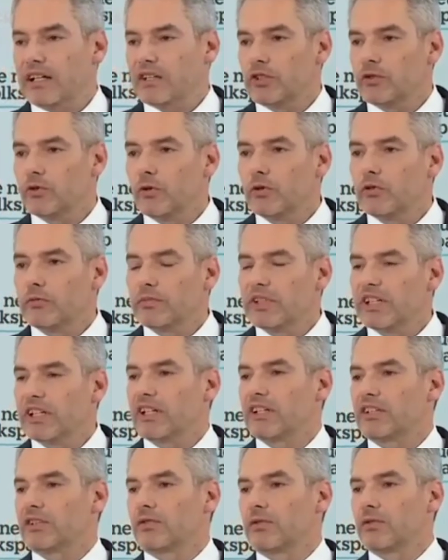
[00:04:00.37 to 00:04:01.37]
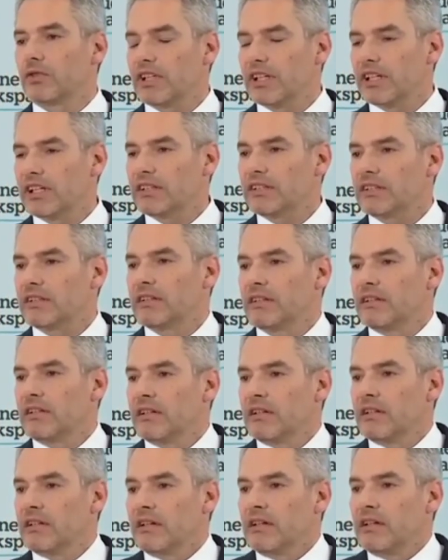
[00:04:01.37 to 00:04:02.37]
Asyl und Migration geht,
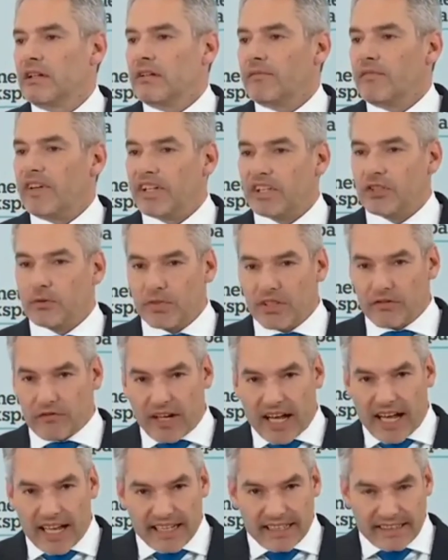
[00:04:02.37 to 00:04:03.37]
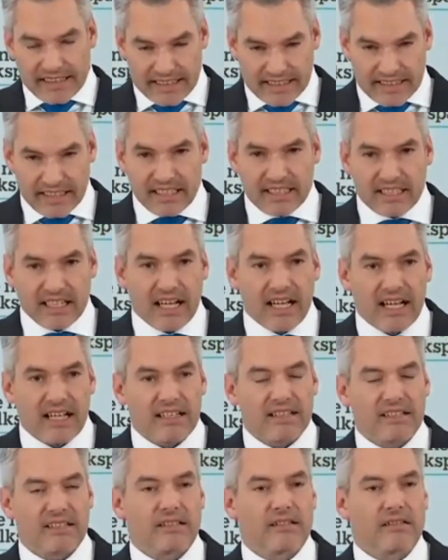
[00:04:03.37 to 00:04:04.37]
wenn es um die Frage der
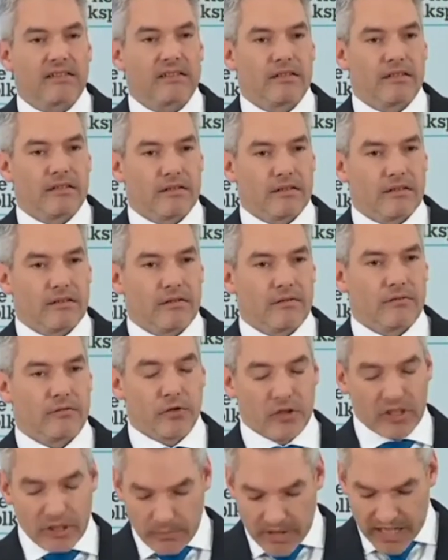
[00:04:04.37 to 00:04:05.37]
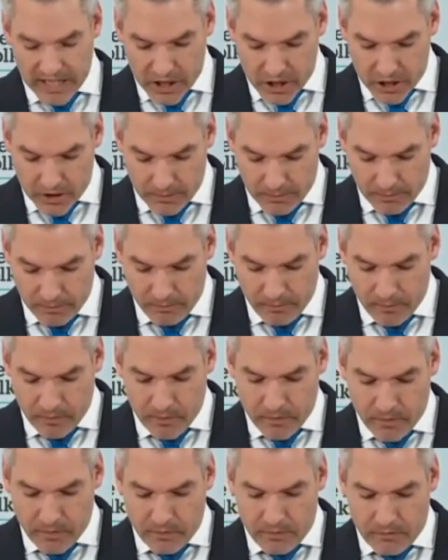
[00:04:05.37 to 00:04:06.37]
Sicherheit für die Menschen
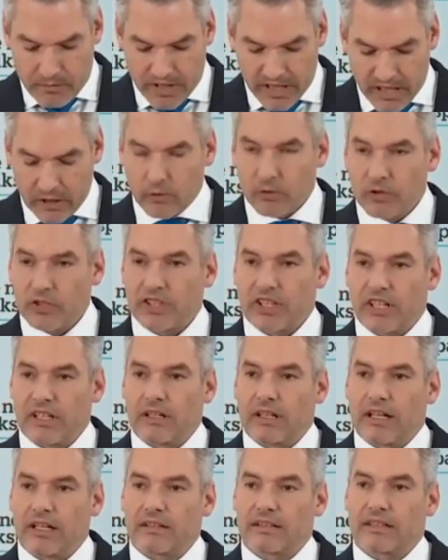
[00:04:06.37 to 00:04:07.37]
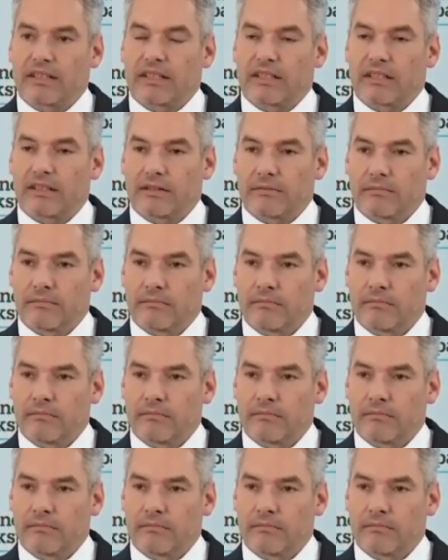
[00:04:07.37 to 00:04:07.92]
in unserem Land geht.